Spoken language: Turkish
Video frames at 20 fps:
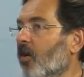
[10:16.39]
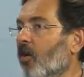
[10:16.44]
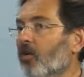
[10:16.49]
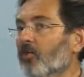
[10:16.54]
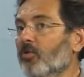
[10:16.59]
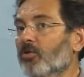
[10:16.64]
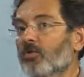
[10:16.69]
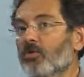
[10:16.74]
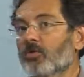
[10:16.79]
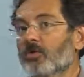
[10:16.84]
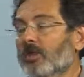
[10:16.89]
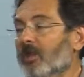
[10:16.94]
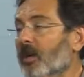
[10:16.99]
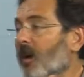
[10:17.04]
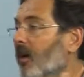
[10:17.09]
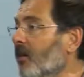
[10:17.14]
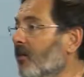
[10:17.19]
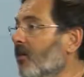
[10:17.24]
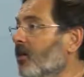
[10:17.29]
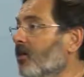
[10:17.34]
Onun o
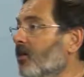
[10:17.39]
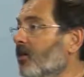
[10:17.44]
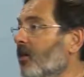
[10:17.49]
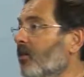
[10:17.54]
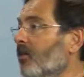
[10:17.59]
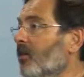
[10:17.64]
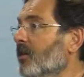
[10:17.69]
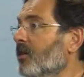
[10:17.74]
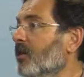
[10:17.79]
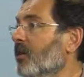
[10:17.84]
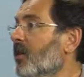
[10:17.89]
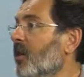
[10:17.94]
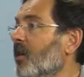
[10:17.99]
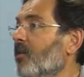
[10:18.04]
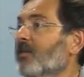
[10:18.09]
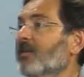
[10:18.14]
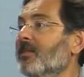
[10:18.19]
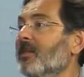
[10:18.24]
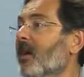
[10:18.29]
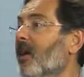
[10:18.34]
cinayeti işlemesi
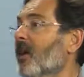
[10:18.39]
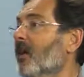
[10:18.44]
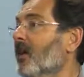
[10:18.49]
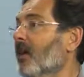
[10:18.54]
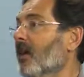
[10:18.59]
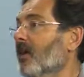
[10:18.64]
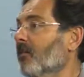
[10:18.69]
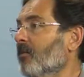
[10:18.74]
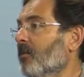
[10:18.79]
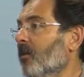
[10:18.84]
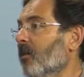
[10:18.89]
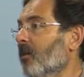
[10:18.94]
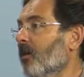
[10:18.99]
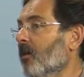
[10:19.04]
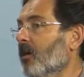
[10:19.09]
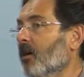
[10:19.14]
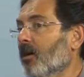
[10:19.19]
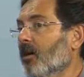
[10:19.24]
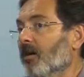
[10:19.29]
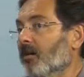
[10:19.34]
niye bizi halen
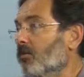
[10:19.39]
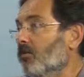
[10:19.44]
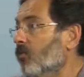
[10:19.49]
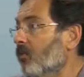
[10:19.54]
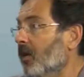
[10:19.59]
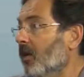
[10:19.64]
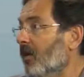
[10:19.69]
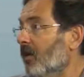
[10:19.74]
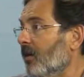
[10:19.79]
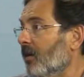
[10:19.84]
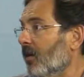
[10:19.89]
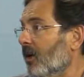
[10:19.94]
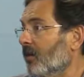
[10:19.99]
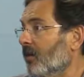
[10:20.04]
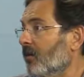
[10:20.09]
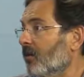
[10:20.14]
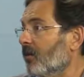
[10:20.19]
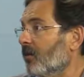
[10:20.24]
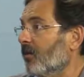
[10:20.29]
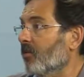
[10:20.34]
e, çok
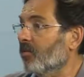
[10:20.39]
ilgilendirir?